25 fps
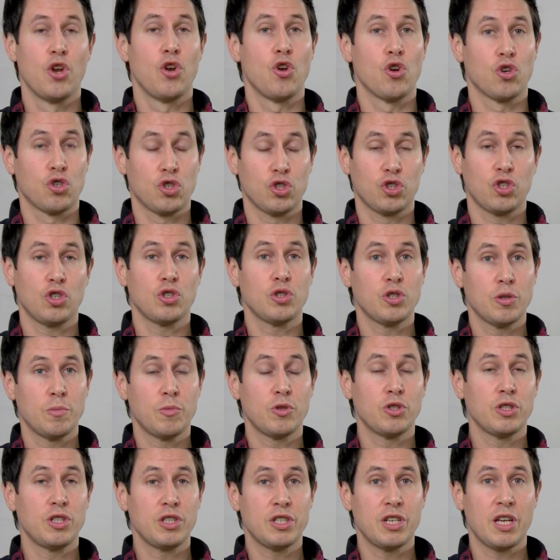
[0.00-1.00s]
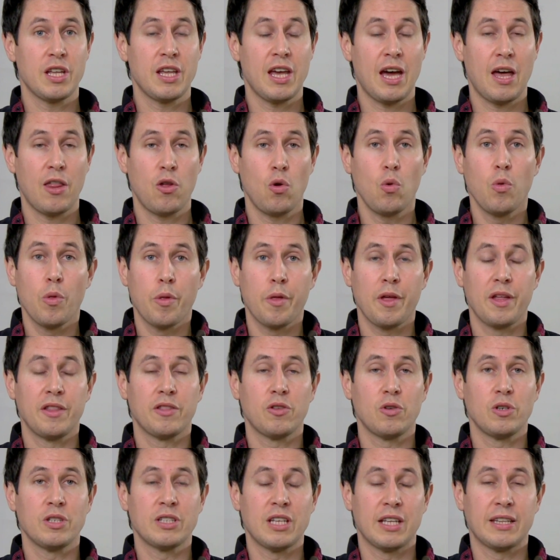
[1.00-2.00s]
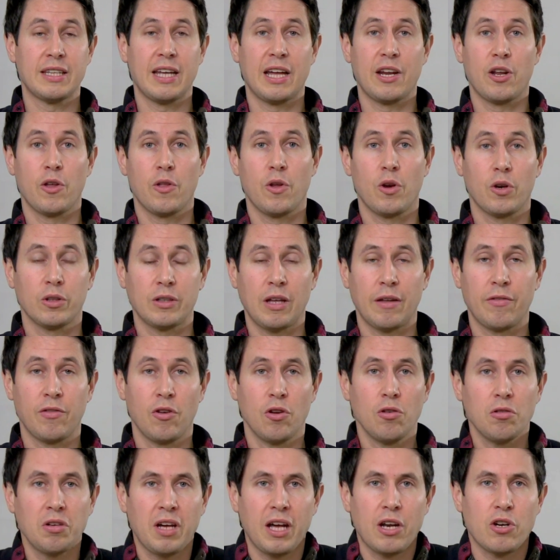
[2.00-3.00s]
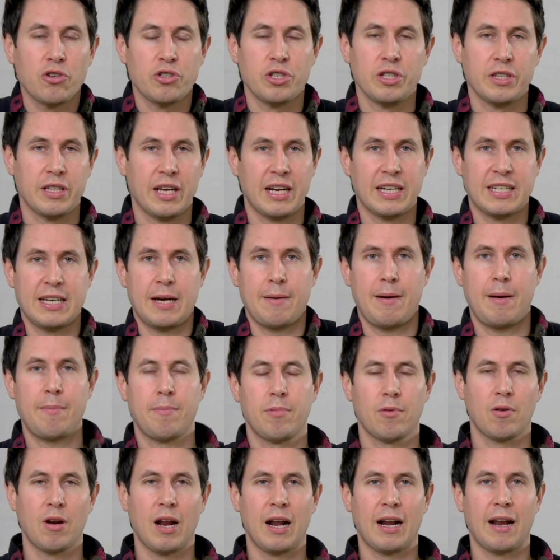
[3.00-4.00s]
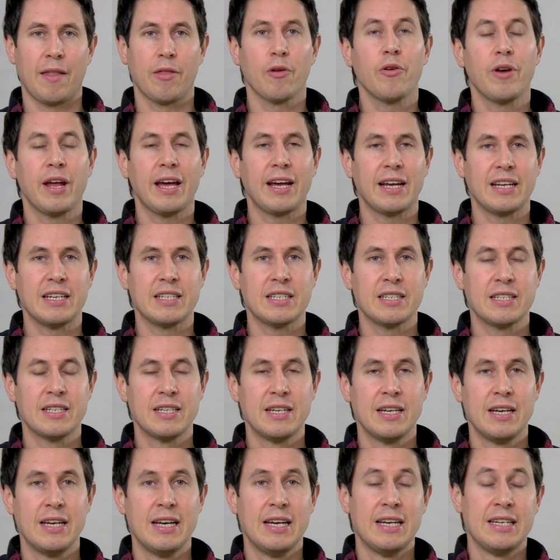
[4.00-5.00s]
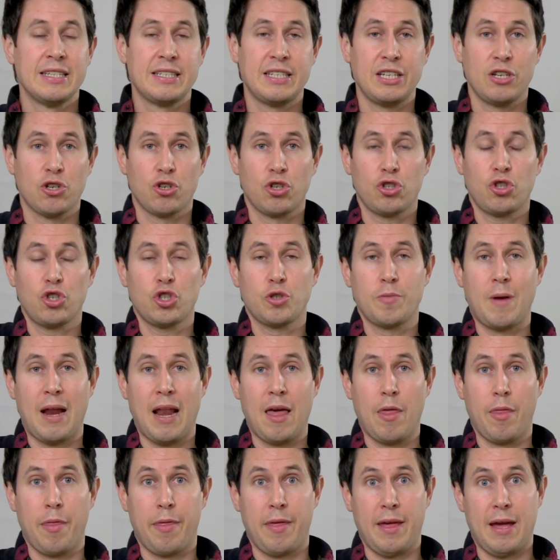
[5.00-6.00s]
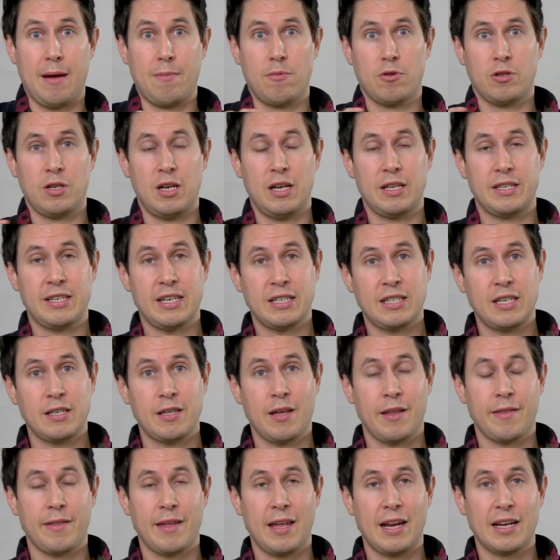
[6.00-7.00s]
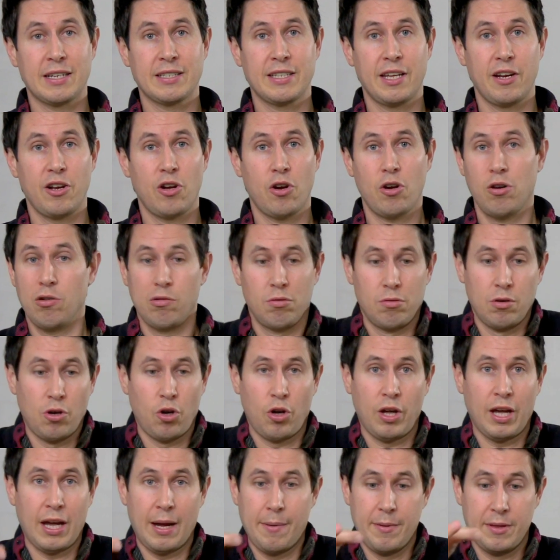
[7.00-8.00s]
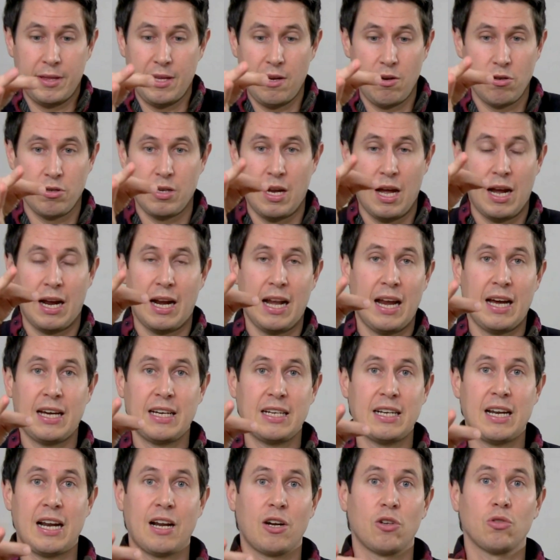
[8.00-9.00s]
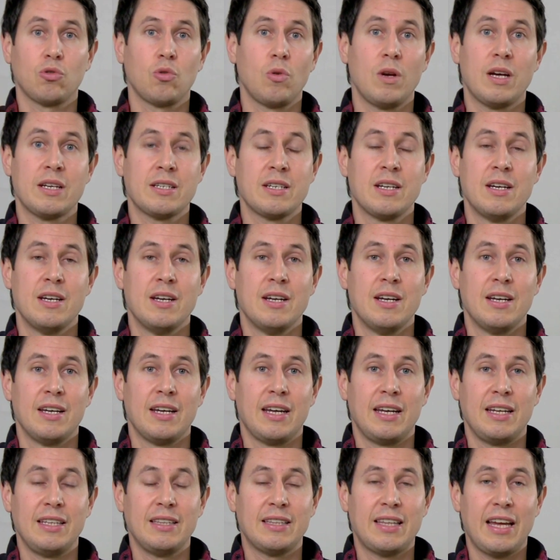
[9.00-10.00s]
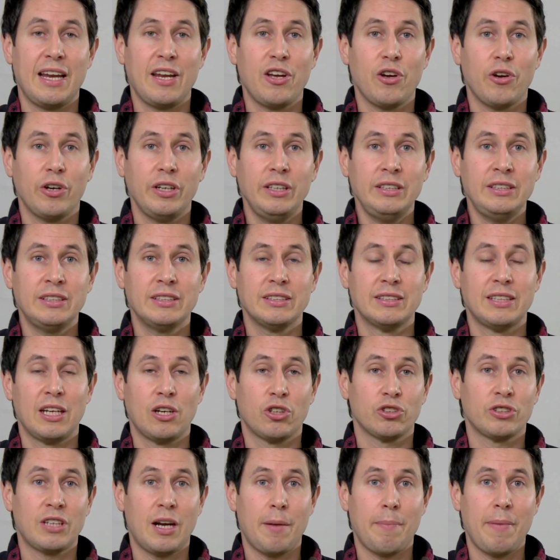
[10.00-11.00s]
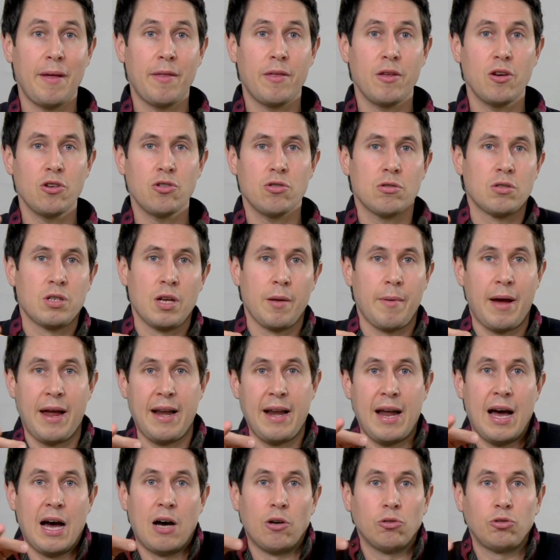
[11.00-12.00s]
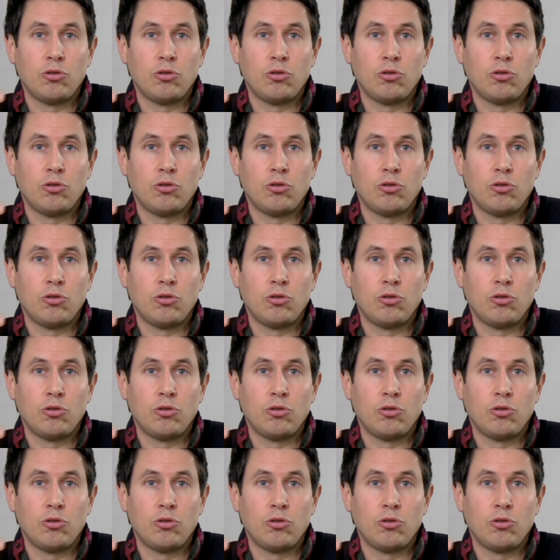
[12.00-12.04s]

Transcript: Nosotros hemos diseñado un centro instantáneo de rotación que nos interesaba por la razón X. Si nosotros balanceamos el chasis hacia el exterior, lógicamente los anclajes, las rótulas interiores de los trapecios se van a